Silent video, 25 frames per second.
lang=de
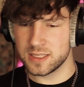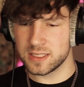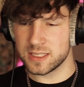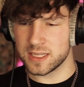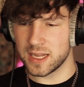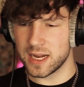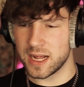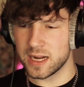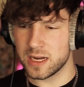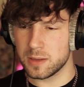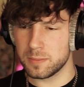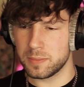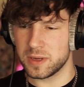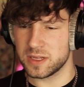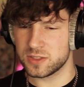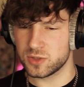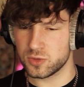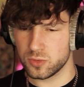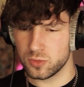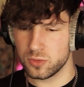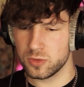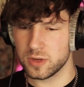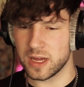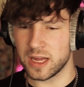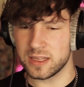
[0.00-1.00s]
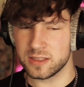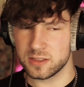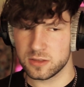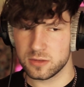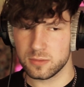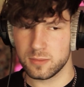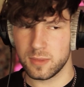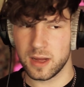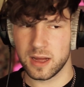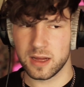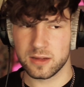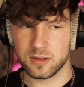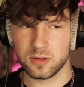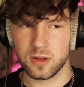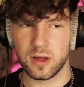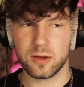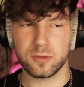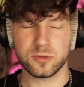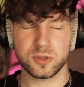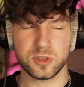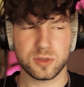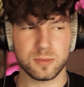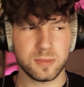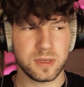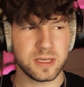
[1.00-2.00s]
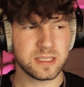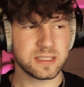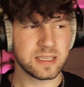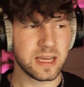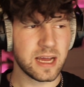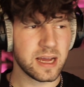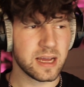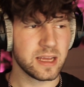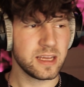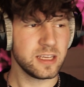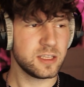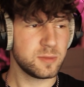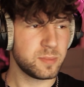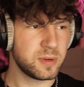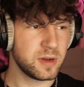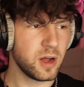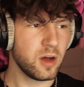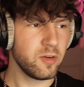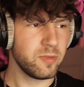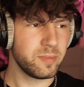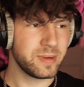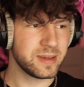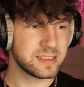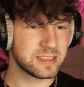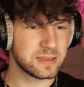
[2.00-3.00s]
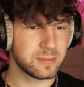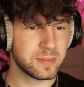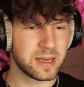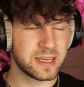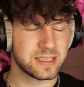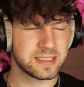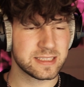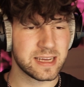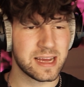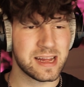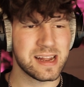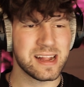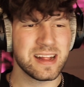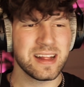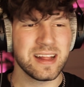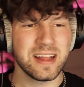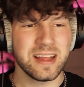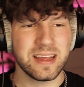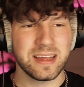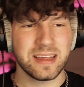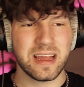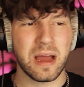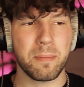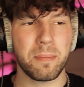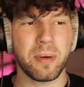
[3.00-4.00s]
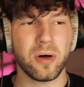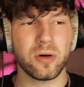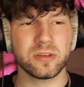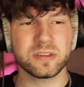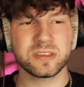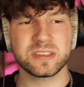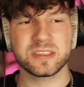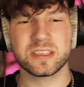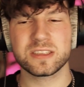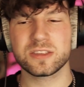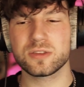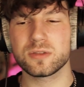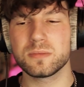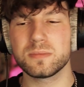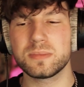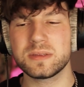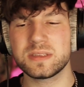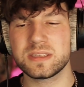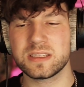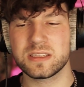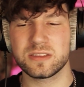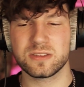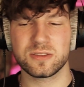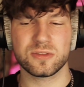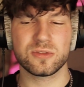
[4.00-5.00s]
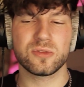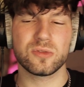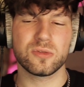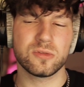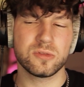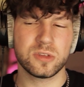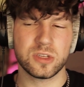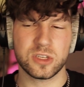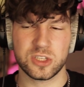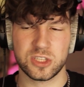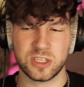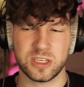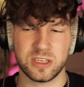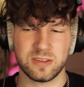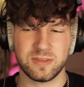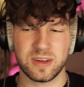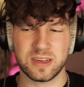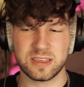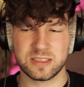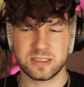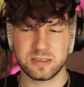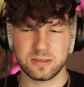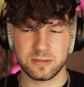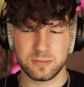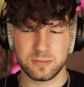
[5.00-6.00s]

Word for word: Sich an eine Person ranzumachen und zu mir sagen, ich bin aufmerksamkeitsgeil. Ja, bei uns ist das so ein bisschen so ein Unterschied, weißt